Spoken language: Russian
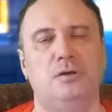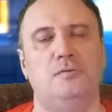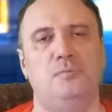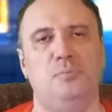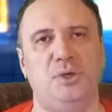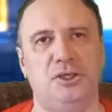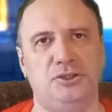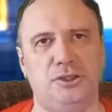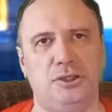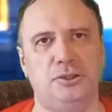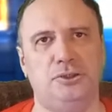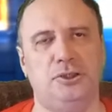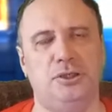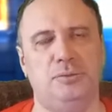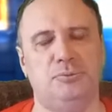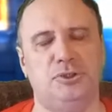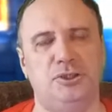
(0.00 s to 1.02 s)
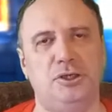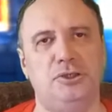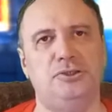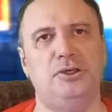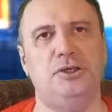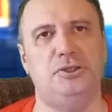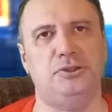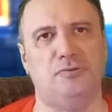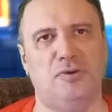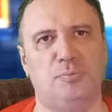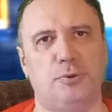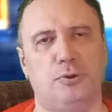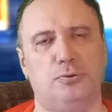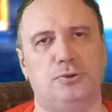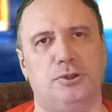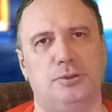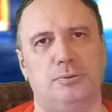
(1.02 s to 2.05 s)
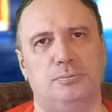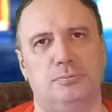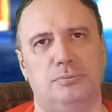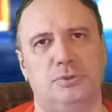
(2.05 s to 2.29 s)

Вместе с тем здесь есть вопросы.